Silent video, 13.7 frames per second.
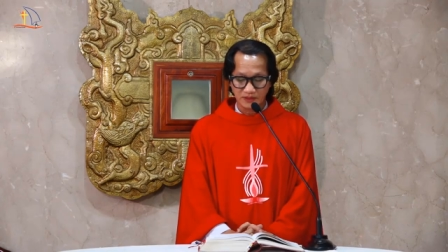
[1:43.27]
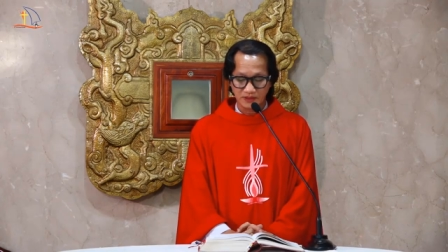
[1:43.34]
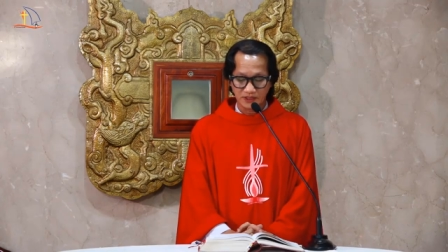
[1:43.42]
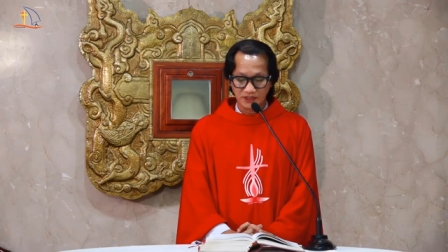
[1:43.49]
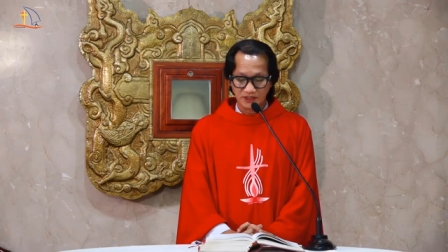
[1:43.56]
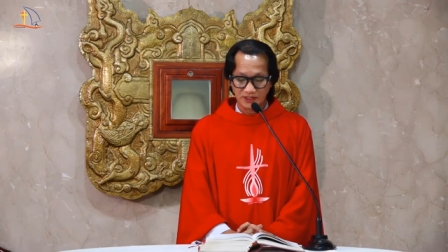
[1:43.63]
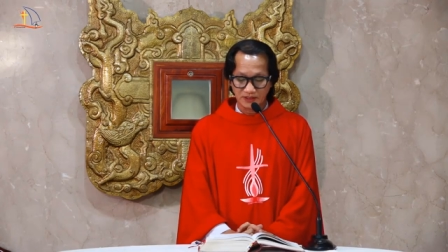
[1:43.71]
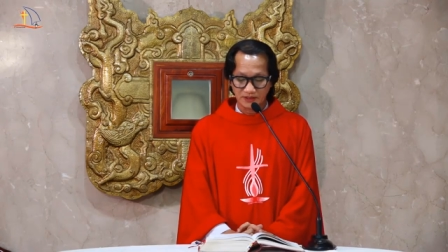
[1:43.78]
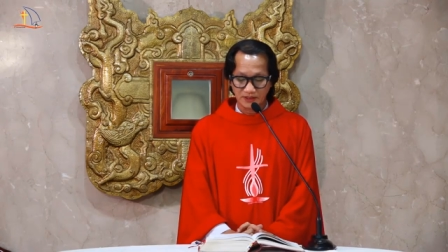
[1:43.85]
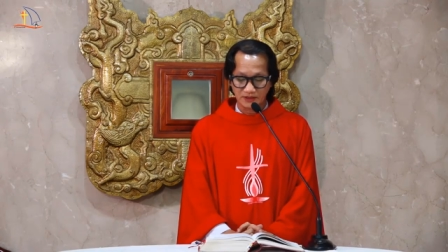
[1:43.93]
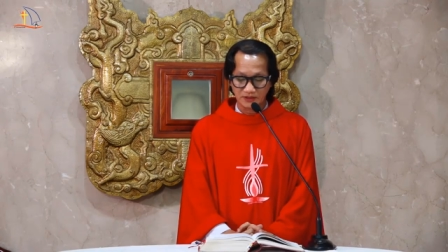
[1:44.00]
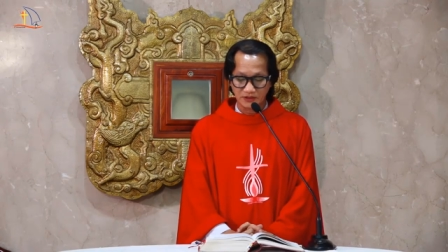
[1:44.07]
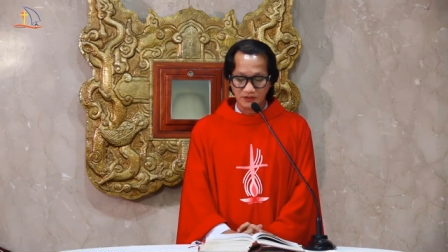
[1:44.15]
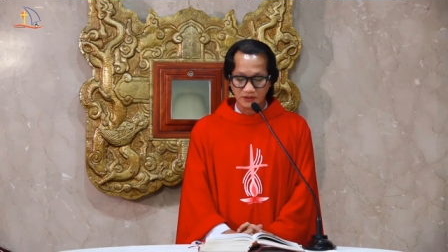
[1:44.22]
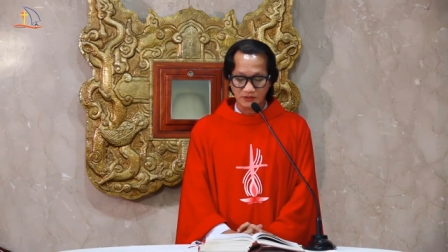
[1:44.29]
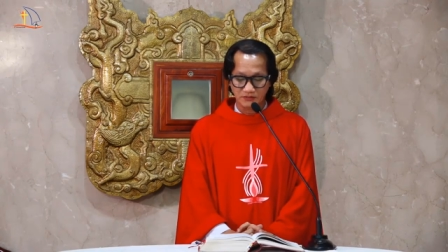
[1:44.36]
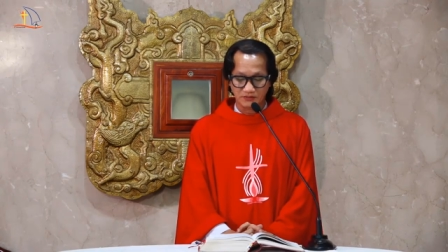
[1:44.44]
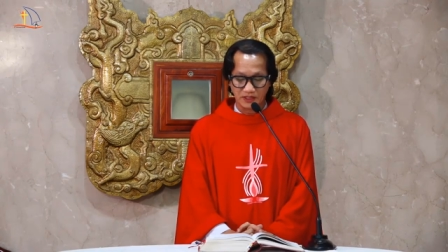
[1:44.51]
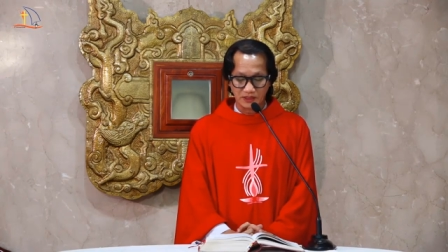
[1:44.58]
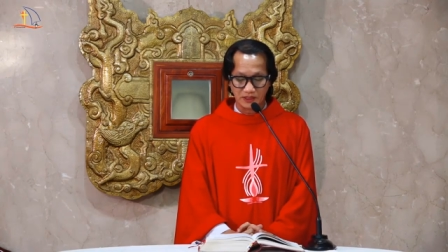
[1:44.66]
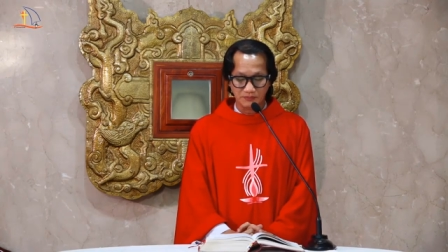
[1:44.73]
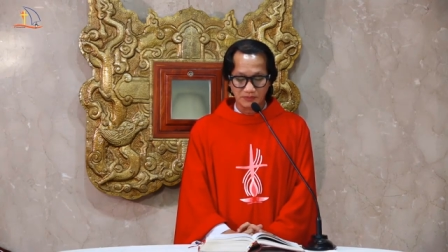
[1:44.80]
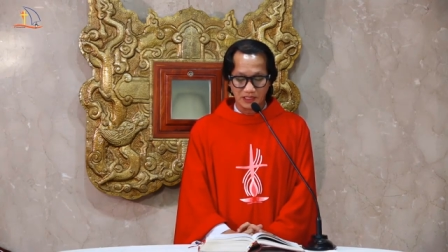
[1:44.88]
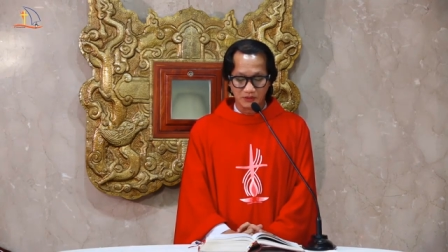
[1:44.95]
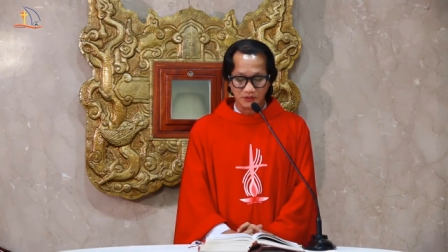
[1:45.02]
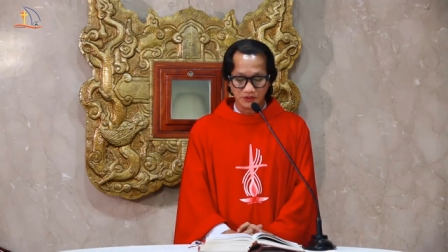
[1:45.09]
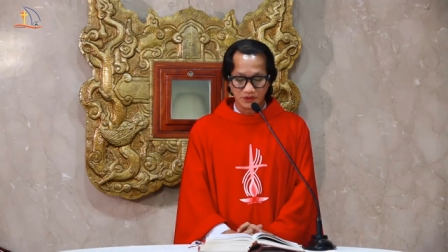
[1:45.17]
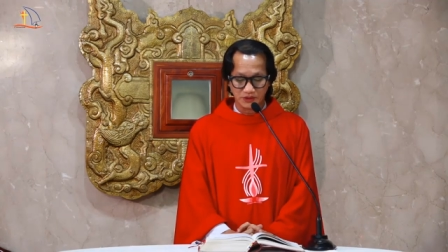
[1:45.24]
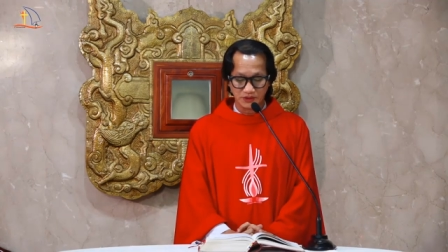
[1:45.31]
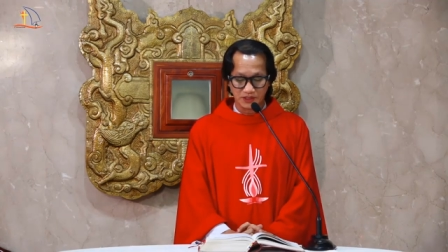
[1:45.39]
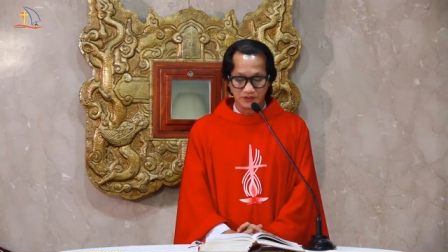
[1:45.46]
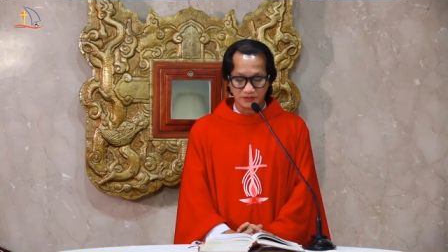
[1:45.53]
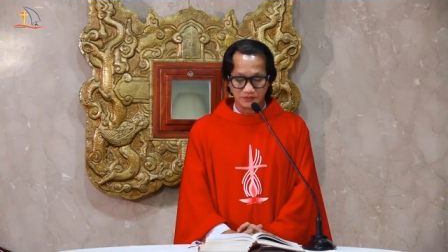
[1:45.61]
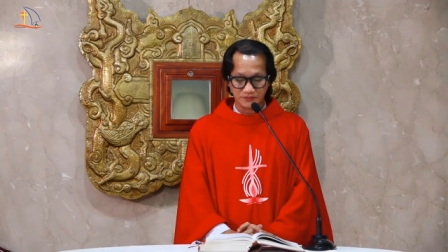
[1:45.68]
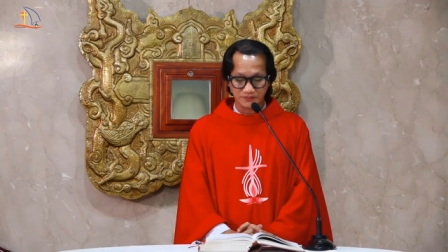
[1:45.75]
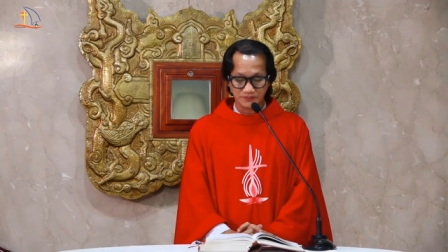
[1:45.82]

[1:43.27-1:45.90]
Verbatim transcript: chia sẻ tình thương và cơm áo cho nhau.